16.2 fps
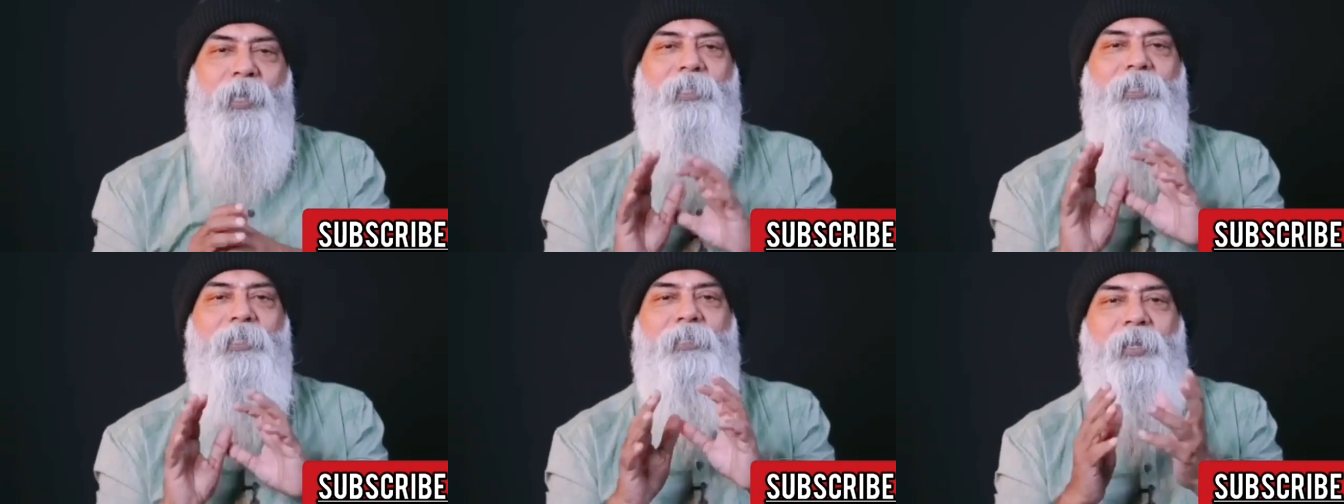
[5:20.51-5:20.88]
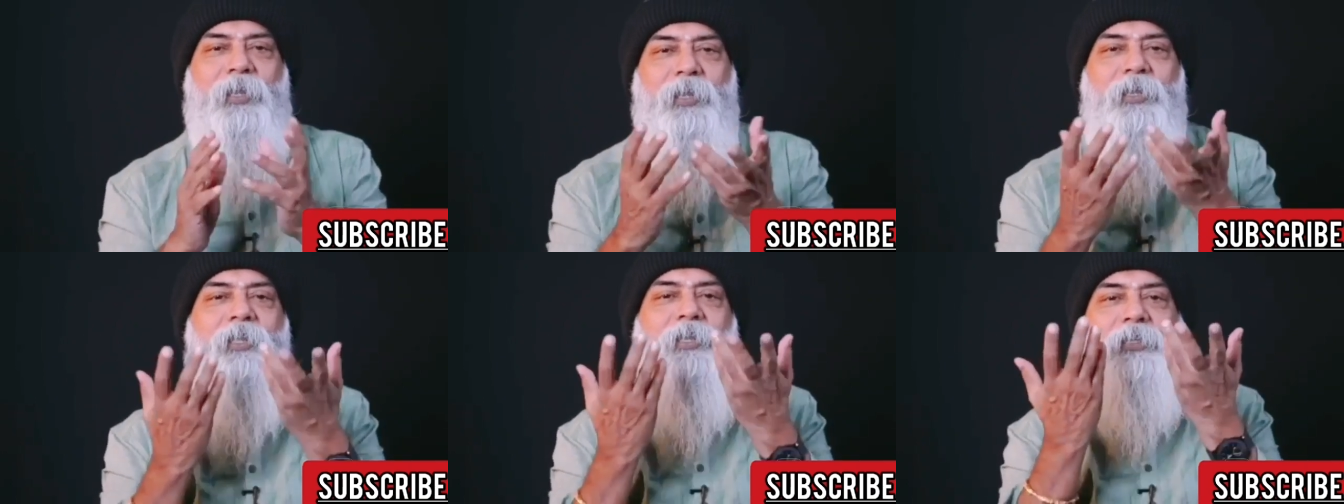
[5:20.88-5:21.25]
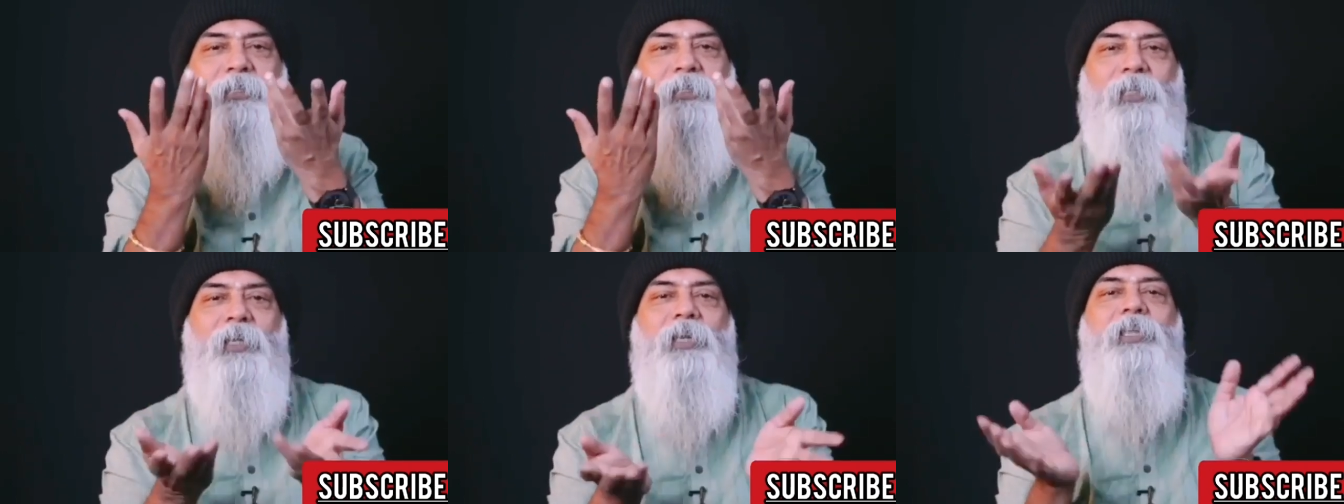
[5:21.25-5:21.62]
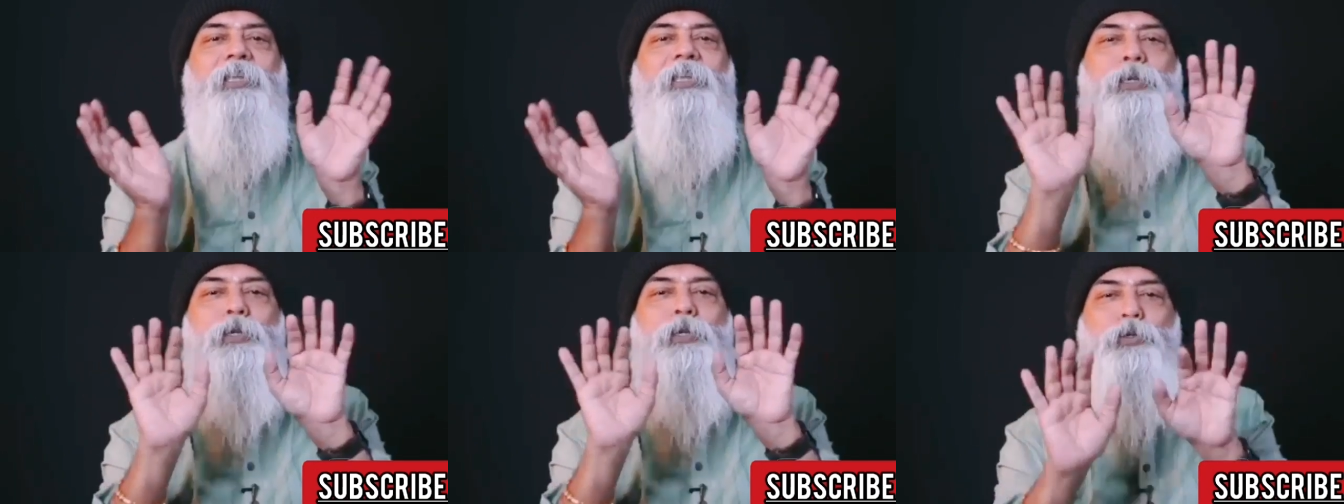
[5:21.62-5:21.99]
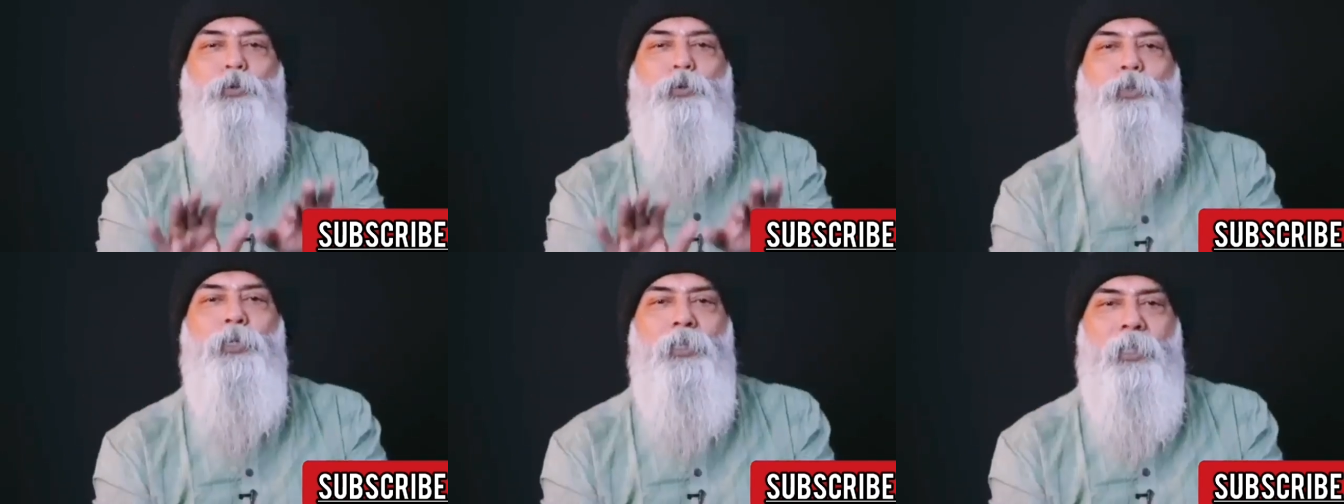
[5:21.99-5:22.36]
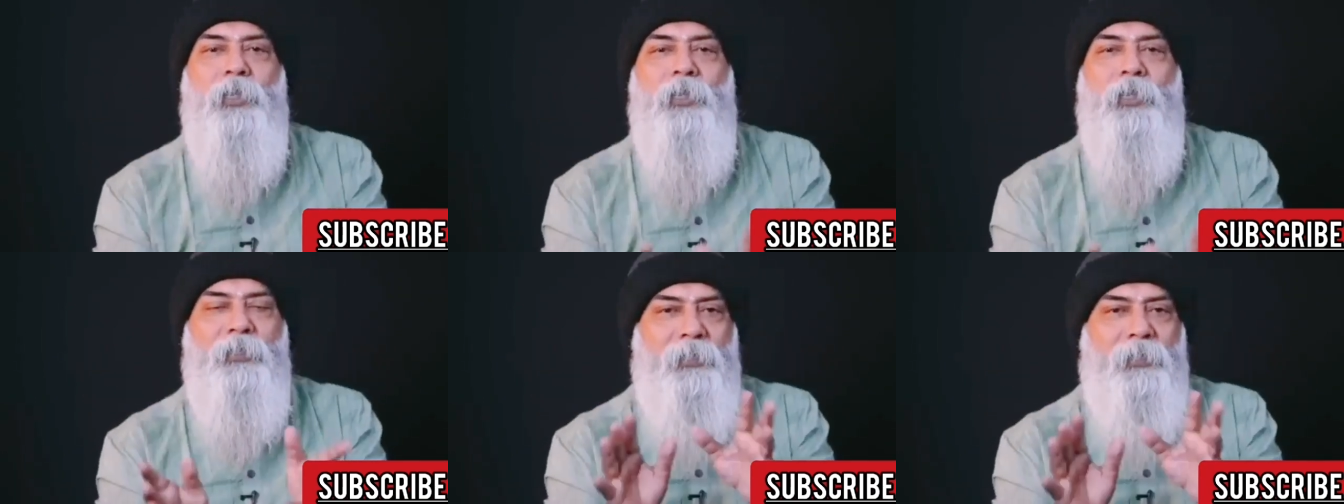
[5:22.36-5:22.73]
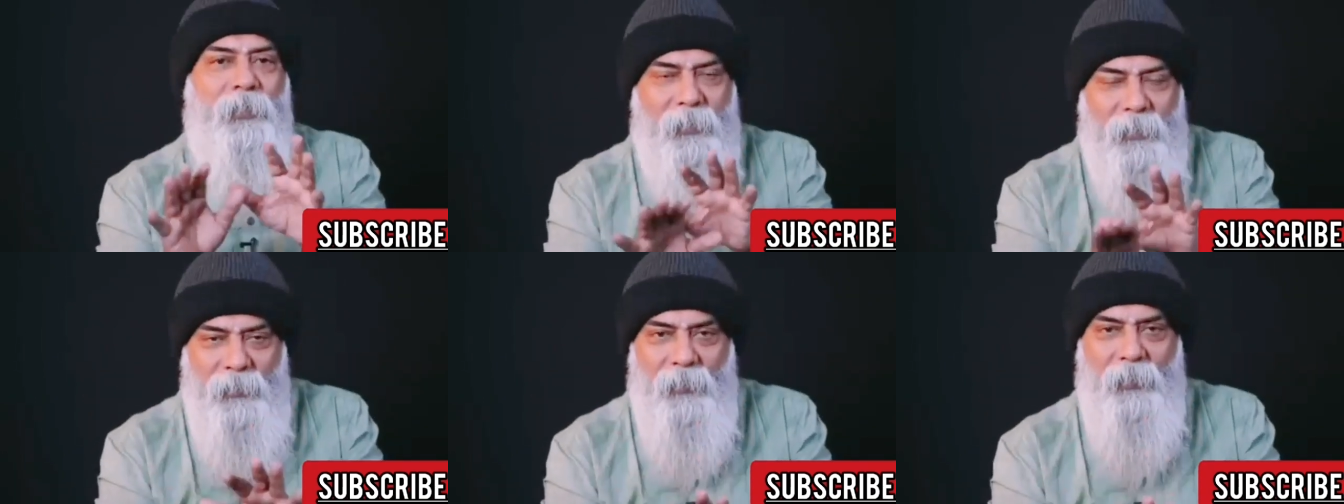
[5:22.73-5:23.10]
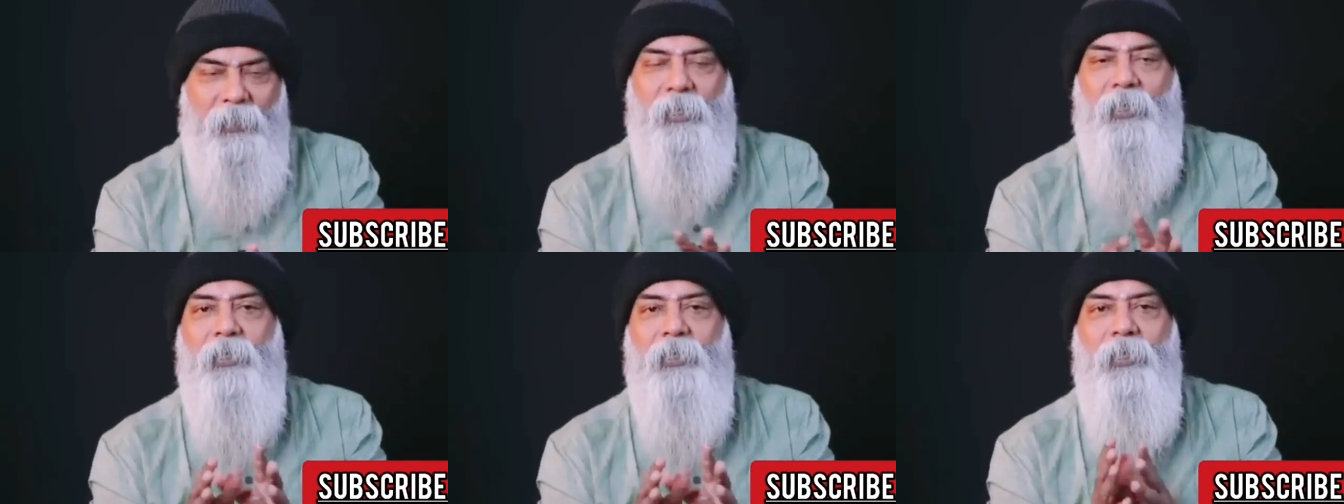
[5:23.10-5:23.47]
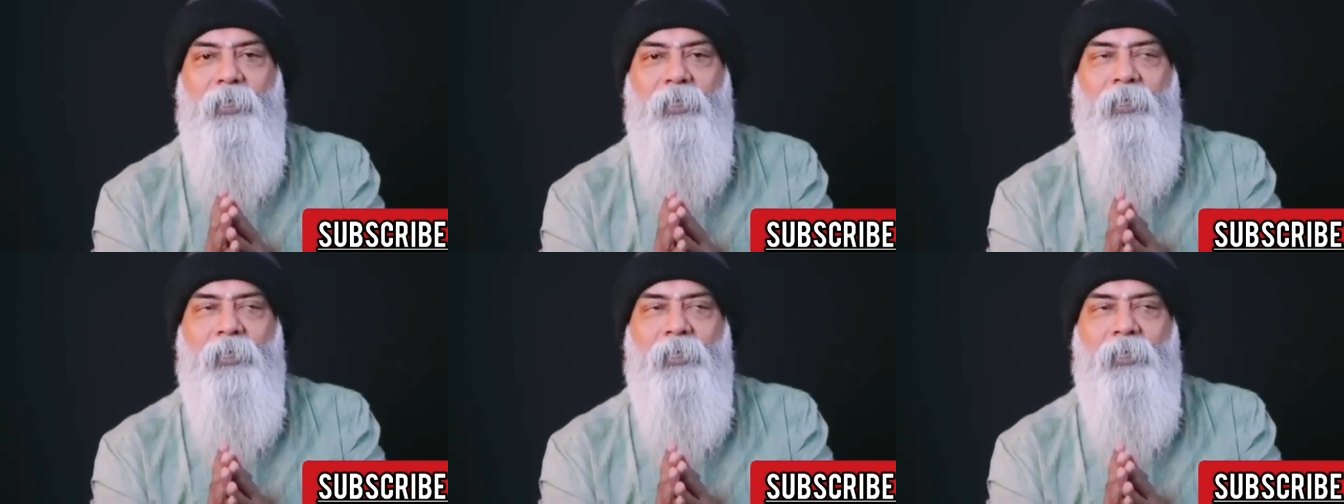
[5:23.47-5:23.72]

அதைத்தான் நீங்கள் தடை என்று சொல்கிறீர்களே தடை இல்லை